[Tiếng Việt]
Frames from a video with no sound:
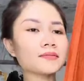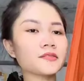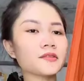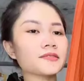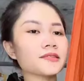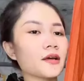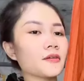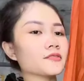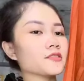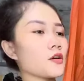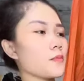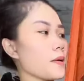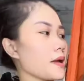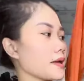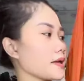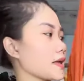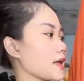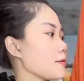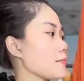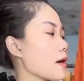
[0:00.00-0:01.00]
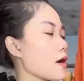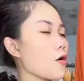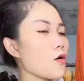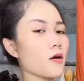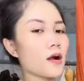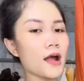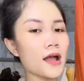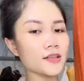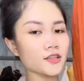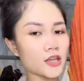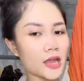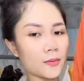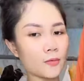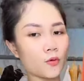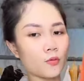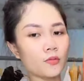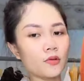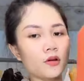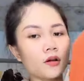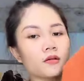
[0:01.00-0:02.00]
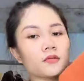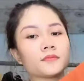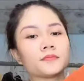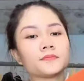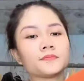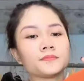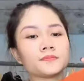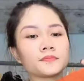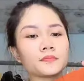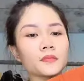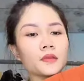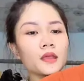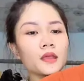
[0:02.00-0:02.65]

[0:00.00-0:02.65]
Số 5, số 6, số 7 kg mà ok cho em cũng được